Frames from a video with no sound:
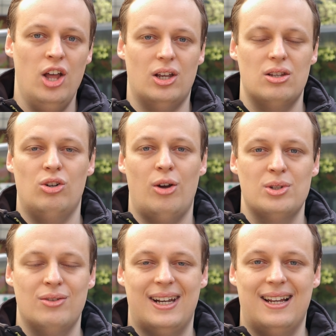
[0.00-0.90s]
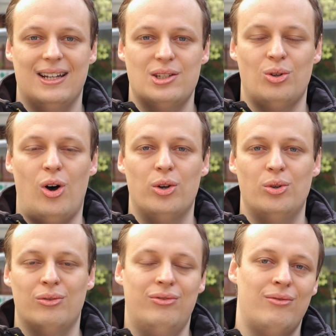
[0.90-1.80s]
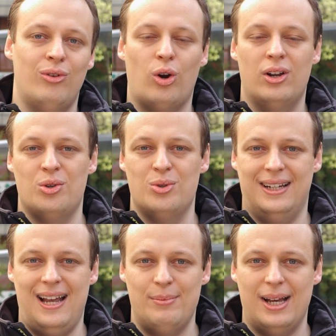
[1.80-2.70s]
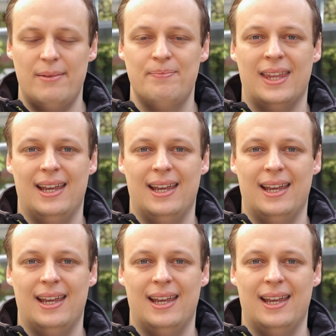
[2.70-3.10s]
Das ist, glaube ich, soweit ganz in Ordnung. Für Vlogger eine gute Kamera.